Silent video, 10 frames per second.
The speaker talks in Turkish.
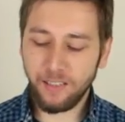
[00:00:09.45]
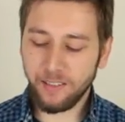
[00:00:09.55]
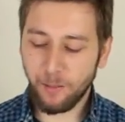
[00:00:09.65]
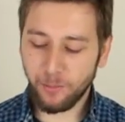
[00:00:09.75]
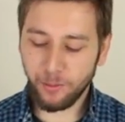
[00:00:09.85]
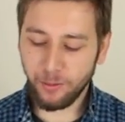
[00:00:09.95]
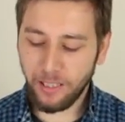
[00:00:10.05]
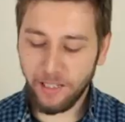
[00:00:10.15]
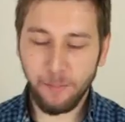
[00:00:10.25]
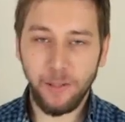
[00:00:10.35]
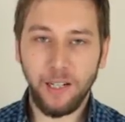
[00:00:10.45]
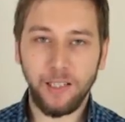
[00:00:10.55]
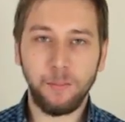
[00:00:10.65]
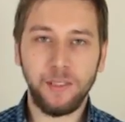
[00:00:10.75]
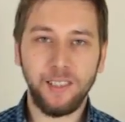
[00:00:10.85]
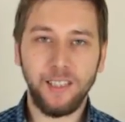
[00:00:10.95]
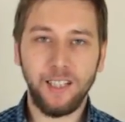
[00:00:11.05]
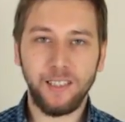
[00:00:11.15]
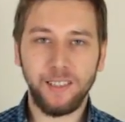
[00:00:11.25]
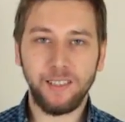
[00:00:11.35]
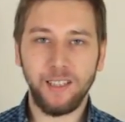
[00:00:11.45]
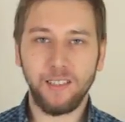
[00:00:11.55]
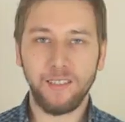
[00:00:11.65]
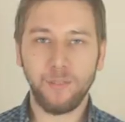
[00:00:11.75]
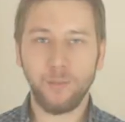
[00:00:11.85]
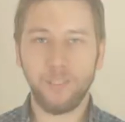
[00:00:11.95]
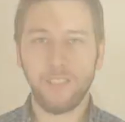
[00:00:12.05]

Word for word: Samsung'un yeni amiral gemisi Galaxy S6'nın kutu